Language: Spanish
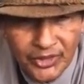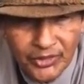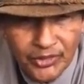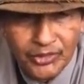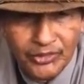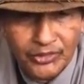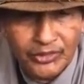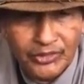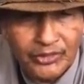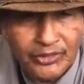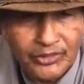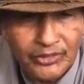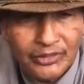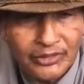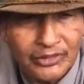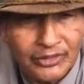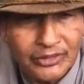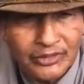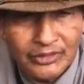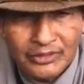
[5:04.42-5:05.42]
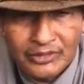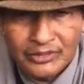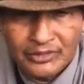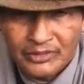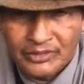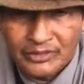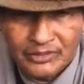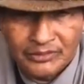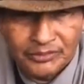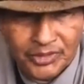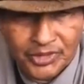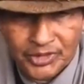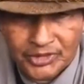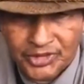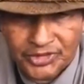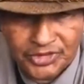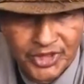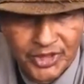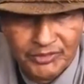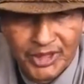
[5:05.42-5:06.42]
hijo
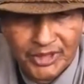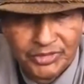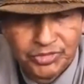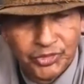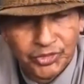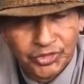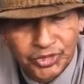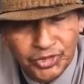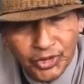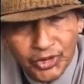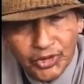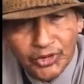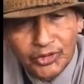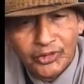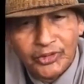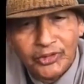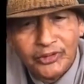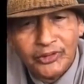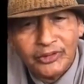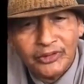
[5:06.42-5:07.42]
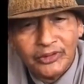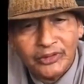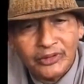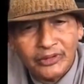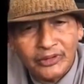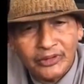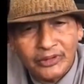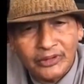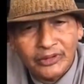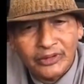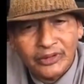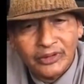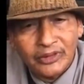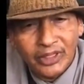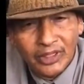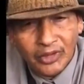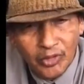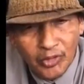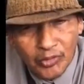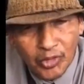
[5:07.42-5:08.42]
porque se mató solo
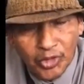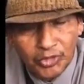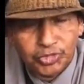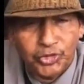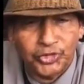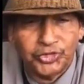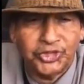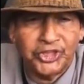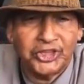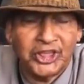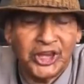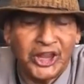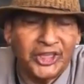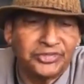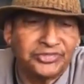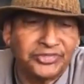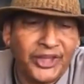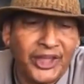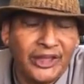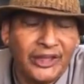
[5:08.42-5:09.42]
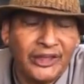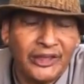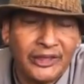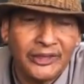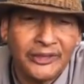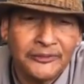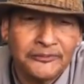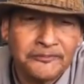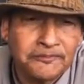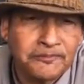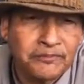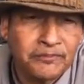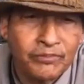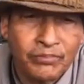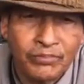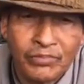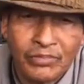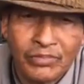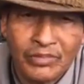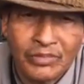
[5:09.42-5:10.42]
en un motocicleta,
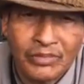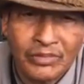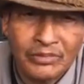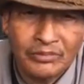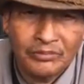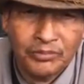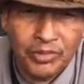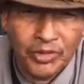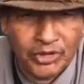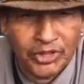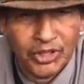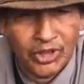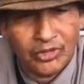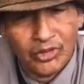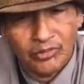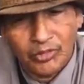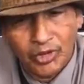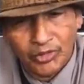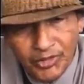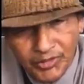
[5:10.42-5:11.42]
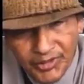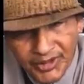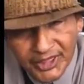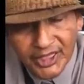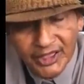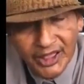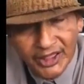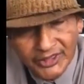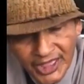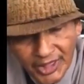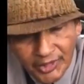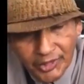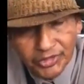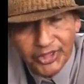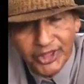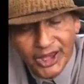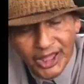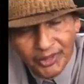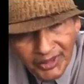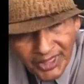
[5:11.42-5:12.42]
porque como viven
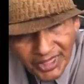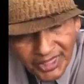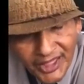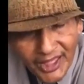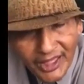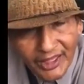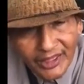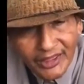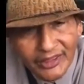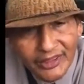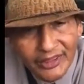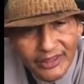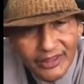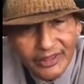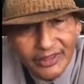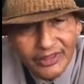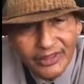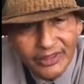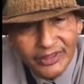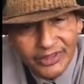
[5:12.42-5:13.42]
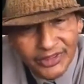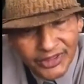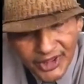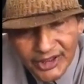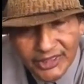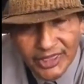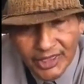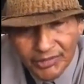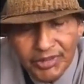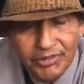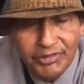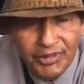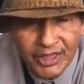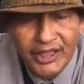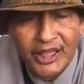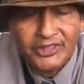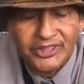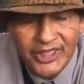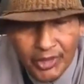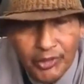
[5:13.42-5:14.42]
engañados de la vida, y el que vive
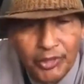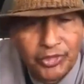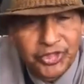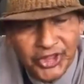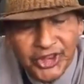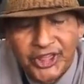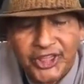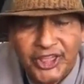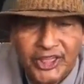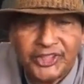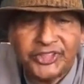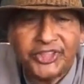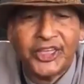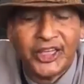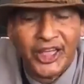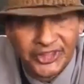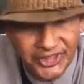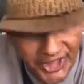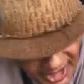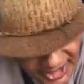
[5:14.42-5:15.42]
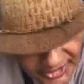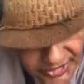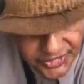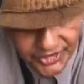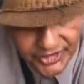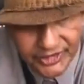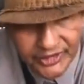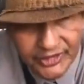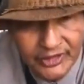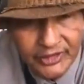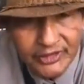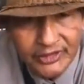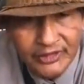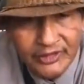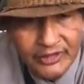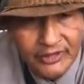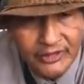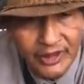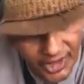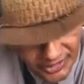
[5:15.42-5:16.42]
engañado tiene que desengañarse
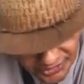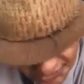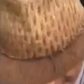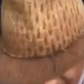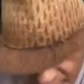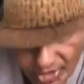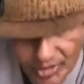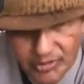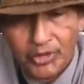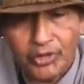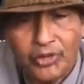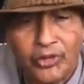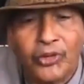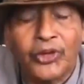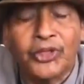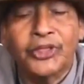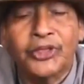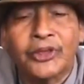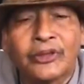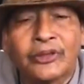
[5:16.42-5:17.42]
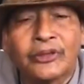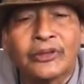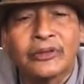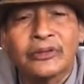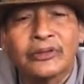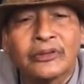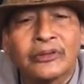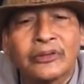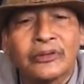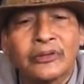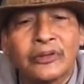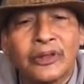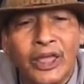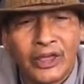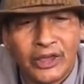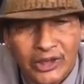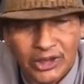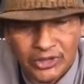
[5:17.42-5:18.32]
así como lo oye. La